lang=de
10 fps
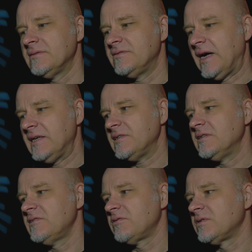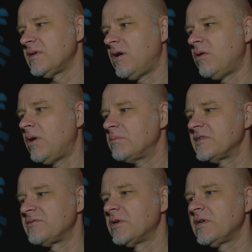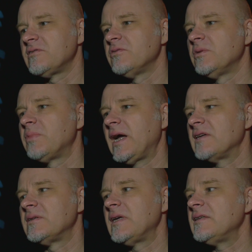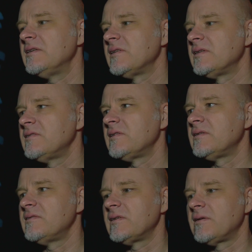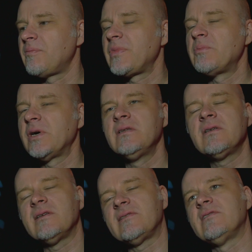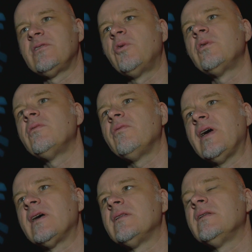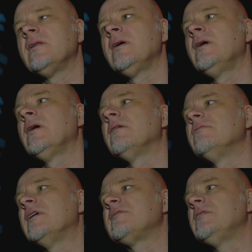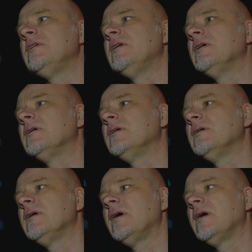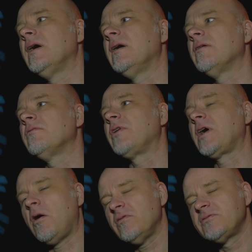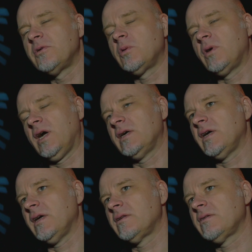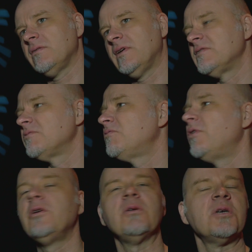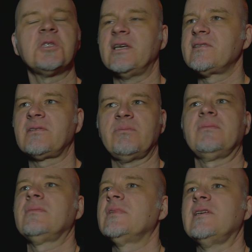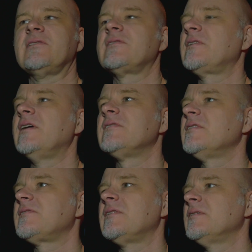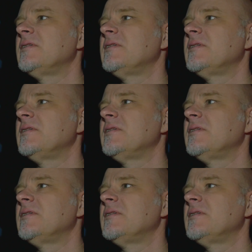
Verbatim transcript: äh, weiß ich nicht so genau, ob das wirklich so viel bringt. Also diese, diese, diese Printrezensionen werden, was die Verkaufswirkung angeht, werden sie völlig überschätzt. Das ist, also das,